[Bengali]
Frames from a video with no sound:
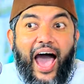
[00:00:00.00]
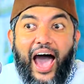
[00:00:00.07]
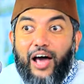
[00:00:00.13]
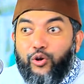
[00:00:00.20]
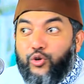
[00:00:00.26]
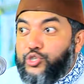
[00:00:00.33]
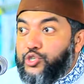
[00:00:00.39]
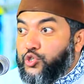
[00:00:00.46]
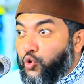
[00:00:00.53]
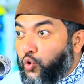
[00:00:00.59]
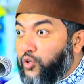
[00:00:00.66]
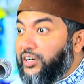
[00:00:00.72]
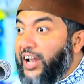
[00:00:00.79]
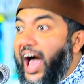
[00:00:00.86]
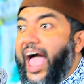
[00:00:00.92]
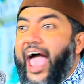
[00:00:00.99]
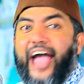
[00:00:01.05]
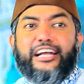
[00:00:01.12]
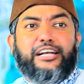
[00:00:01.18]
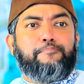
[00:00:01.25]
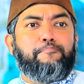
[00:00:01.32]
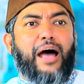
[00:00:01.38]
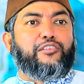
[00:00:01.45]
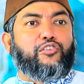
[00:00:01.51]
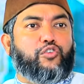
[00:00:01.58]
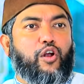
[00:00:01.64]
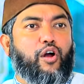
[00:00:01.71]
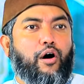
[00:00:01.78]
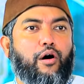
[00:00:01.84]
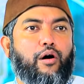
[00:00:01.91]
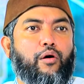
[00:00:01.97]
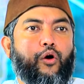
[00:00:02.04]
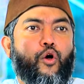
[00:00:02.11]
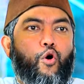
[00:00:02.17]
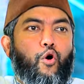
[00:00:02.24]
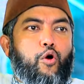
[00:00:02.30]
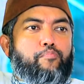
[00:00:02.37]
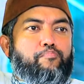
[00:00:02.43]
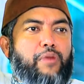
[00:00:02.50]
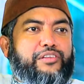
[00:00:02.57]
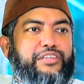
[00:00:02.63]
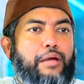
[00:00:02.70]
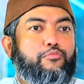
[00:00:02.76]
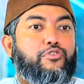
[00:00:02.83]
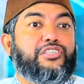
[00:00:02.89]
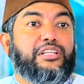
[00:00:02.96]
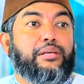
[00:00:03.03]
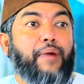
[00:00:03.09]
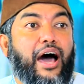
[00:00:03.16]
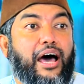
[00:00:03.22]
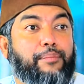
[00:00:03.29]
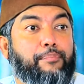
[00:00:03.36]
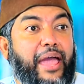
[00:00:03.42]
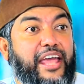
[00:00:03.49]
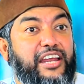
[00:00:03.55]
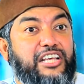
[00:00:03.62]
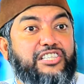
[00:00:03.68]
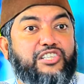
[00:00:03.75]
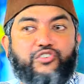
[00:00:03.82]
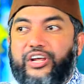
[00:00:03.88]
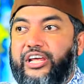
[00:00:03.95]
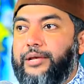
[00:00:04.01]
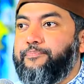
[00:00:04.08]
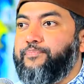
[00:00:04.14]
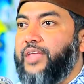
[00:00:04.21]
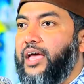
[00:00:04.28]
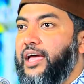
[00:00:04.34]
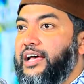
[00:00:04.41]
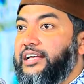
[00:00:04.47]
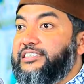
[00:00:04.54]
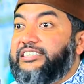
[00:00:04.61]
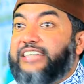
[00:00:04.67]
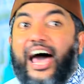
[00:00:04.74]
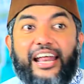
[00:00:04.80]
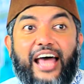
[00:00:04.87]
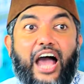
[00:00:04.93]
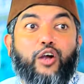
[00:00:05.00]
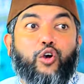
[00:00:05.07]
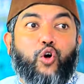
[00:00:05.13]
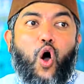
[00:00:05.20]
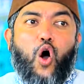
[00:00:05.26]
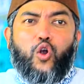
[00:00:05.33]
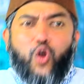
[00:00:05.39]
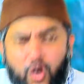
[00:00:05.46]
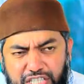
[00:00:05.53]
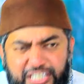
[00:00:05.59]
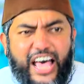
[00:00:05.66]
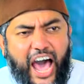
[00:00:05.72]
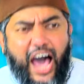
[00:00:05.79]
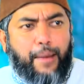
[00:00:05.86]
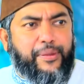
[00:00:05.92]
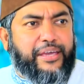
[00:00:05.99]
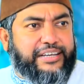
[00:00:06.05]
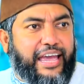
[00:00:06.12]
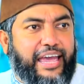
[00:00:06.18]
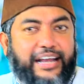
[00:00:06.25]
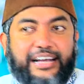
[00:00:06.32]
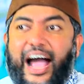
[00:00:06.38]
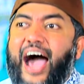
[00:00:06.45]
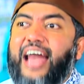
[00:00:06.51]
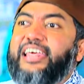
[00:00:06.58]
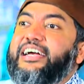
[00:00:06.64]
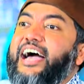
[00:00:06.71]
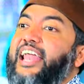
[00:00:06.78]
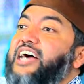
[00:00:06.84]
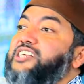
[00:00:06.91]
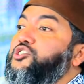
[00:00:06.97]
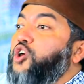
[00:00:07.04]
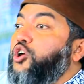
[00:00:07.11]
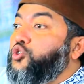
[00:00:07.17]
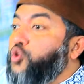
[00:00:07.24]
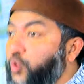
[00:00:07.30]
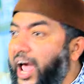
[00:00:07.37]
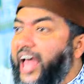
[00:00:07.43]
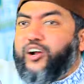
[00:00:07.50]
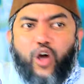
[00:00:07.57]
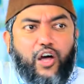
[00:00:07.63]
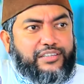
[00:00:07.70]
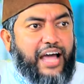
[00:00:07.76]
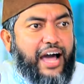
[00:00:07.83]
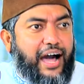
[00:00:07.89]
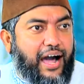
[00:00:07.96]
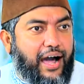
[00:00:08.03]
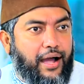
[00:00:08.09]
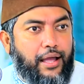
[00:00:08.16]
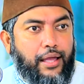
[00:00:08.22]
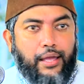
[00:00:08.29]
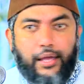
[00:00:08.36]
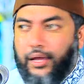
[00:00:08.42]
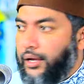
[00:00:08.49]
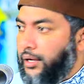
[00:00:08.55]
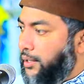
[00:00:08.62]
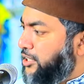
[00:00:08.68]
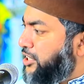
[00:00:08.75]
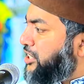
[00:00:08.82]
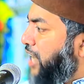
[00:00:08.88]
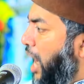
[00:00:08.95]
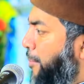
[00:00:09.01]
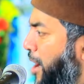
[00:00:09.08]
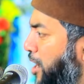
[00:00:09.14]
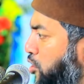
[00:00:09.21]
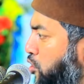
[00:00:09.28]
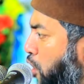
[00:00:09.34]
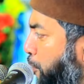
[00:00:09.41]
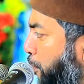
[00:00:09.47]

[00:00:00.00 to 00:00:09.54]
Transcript: আহলুসুন্না একমাত্র উম্মতে মুসলিমার মেইন স্ট্রিম যারা কোন সাহাবিকে গালিগালাজ তো দূরের কথা সামান্য